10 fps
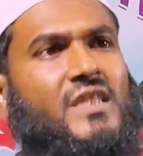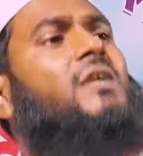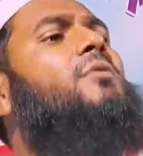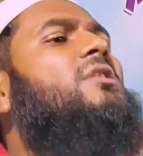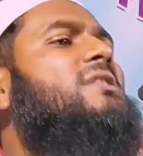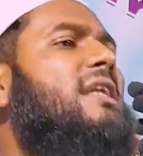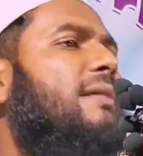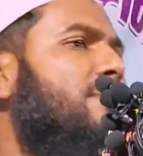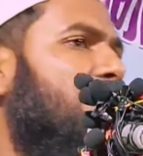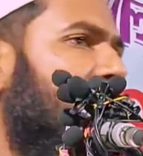কি বলছেন
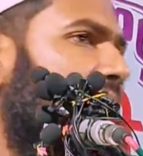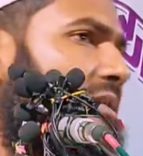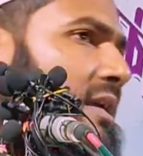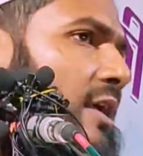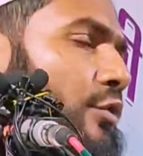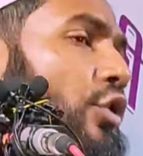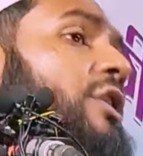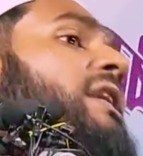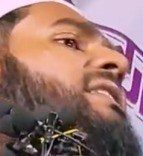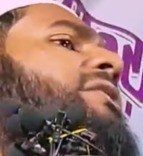আপনি
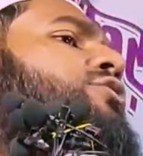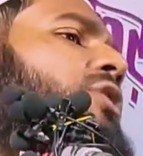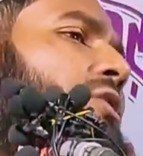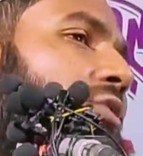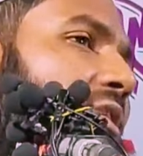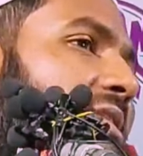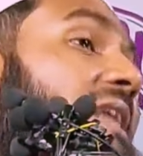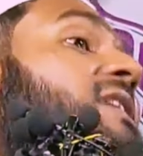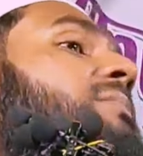কোন নেতার চরিত্রের